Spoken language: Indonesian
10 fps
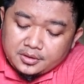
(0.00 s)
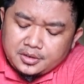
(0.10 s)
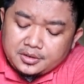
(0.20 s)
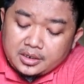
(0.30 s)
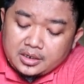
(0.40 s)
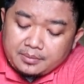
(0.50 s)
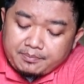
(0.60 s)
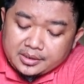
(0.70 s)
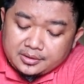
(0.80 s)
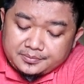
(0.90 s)
kita
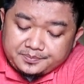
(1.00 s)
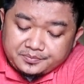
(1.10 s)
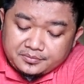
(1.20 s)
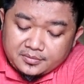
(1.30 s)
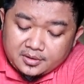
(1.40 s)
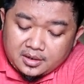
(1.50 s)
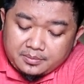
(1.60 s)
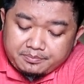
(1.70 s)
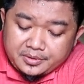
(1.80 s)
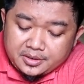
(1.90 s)
dapat
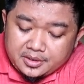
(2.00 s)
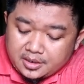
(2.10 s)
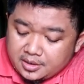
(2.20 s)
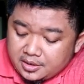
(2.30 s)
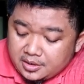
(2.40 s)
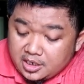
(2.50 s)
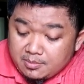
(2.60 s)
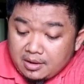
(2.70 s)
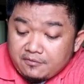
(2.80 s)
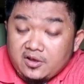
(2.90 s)
lebih dari
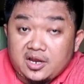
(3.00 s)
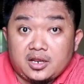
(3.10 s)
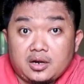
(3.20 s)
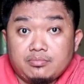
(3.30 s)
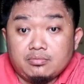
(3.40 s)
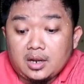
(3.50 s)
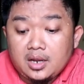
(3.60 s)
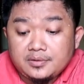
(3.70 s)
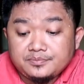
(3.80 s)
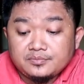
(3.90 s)
5 varian
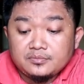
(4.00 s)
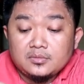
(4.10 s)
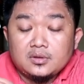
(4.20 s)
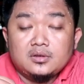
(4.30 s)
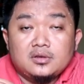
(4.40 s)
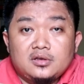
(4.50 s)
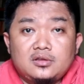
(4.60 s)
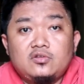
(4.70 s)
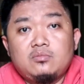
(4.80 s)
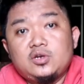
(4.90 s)
buah
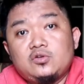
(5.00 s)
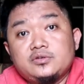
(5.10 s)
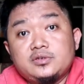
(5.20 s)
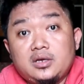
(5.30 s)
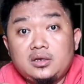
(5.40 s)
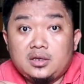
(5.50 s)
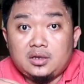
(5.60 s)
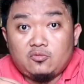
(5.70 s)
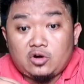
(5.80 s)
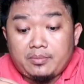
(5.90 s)
itu menurut saya
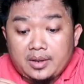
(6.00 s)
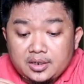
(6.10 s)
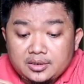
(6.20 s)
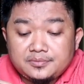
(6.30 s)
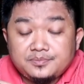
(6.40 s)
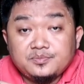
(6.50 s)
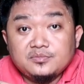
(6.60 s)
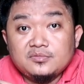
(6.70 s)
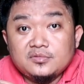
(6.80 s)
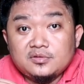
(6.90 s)
ya murah banget
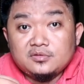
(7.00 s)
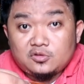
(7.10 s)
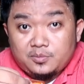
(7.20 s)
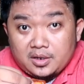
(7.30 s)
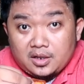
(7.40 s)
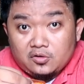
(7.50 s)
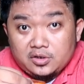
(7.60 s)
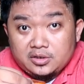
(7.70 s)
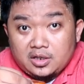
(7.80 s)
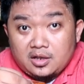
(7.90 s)
coba kalau
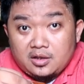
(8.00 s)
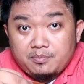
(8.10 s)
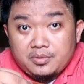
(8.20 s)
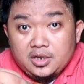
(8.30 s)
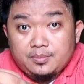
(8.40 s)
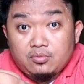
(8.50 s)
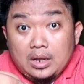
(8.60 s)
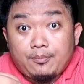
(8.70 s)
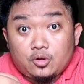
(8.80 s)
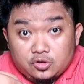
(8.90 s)
kita beli
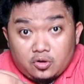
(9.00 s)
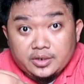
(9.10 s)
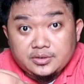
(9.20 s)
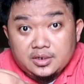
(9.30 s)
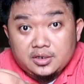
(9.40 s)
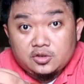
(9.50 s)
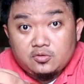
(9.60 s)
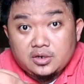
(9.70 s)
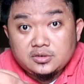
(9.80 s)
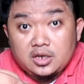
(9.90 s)
buah potong aja itu
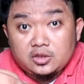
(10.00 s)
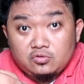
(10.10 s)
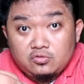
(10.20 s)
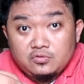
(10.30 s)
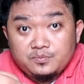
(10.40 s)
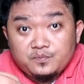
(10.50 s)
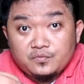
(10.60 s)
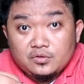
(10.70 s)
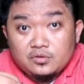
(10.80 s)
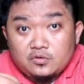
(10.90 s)
kan satu
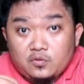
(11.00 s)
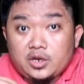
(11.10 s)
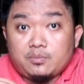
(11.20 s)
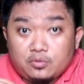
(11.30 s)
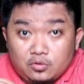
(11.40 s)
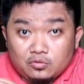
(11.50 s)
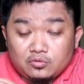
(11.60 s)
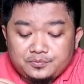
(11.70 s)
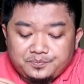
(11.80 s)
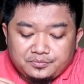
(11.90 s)

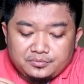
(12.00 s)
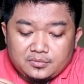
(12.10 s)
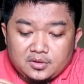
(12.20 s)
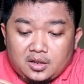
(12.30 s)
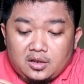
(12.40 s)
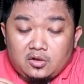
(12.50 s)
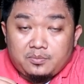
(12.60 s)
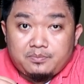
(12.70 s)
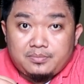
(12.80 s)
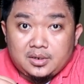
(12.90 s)
2000
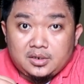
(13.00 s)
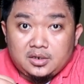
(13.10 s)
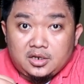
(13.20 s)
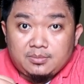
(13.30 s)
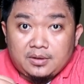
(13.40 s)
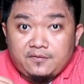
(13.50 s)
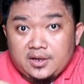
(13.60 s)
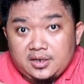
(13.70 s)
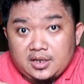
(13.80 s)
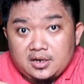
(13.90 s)
kalau beli 5
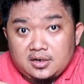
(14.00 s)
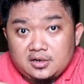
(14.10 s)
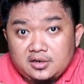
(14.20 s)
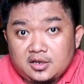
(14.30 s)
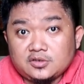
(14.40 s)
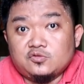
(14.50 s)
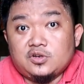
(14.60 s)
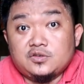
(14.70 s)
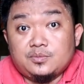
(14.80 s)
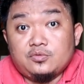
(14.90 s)
varian ya
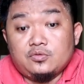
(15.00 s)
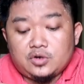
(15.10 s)
sudah 10.000